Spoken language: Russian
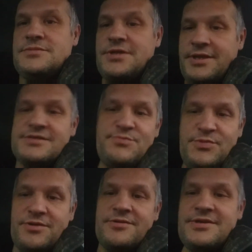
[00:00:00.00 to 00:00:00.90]

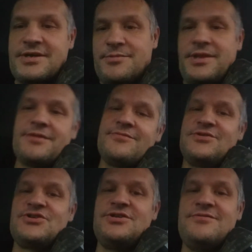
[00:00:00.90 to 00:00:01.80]
31 ну, декабря
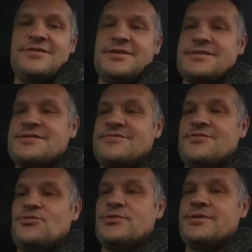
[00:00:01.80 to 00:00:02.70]
2019
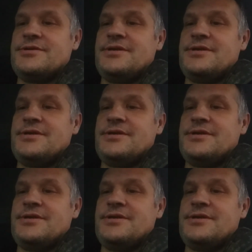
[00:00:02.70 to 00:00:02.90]
года,